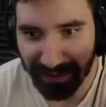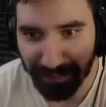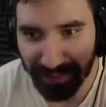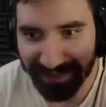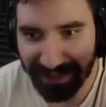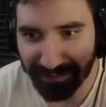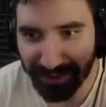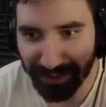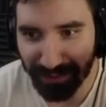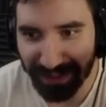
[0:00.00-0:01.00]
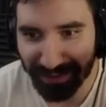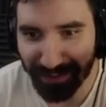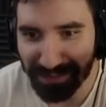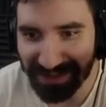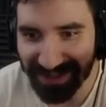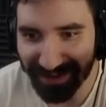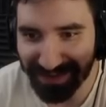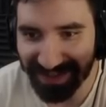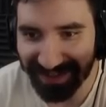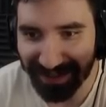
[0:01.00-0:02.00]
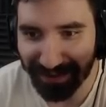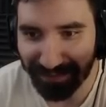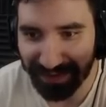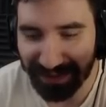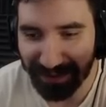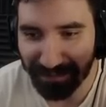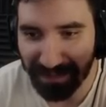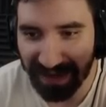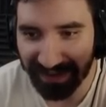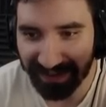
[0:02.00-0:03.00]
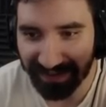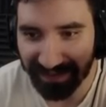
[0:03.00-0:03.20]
Bo stamtąd łatwo mieć na wszystko wyrąbane.